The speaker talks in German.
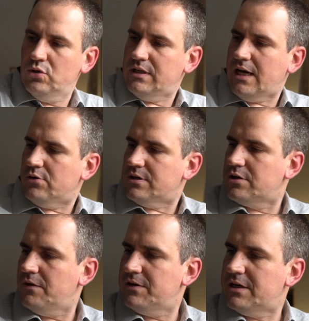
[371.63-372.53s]
Ja, und dann
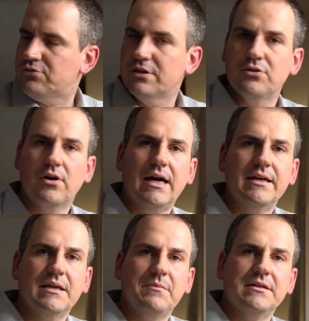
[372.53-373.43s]
können wir natürlich noch
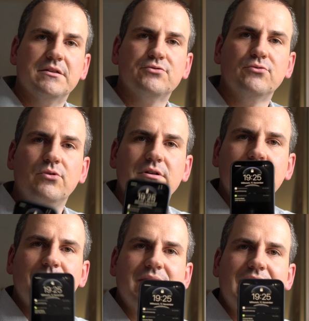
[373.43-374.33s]
einen jemanden dazu
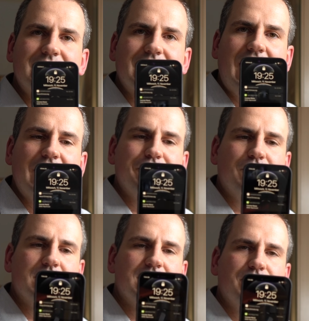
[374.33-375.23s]
holen. Das
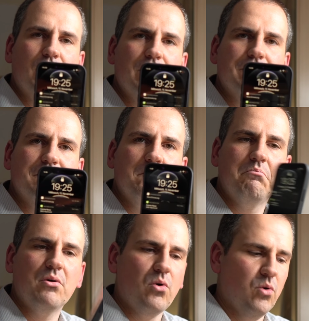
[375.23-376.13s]
iPhone 12
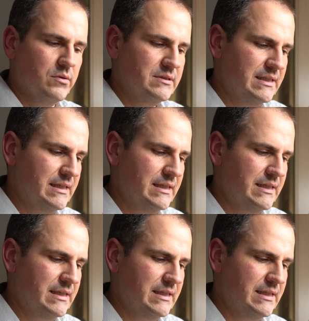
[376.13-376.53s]
Pro.